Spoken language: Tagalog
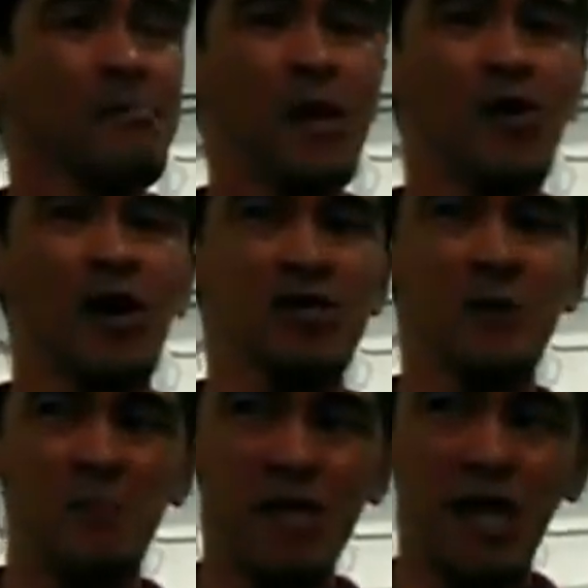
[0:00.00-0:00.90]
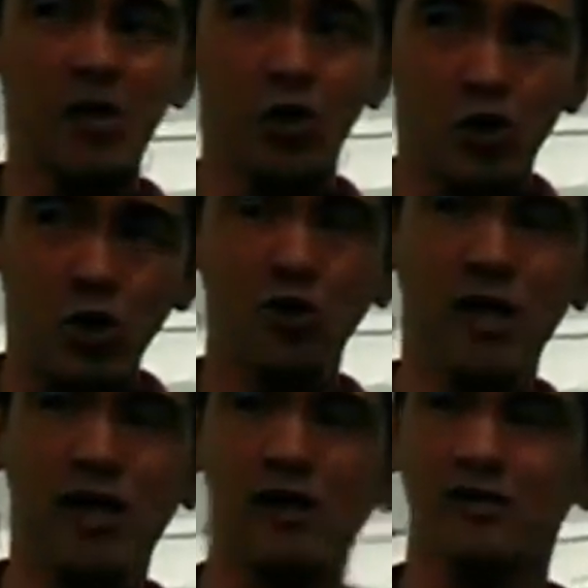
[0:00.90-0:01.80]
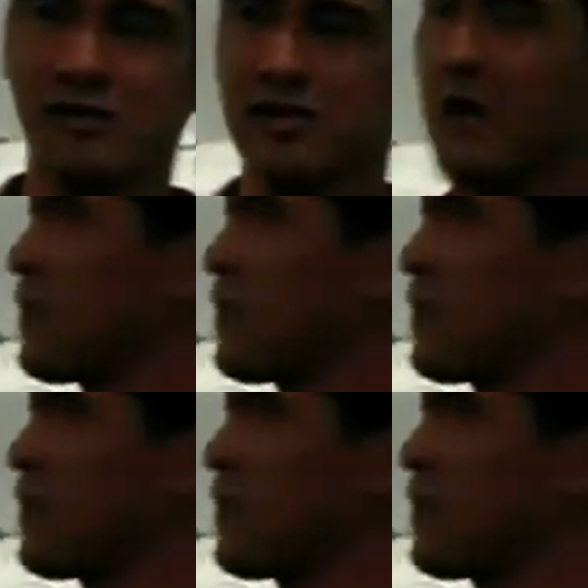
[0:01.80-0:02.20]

Pero ang isang pinakadugtong na sa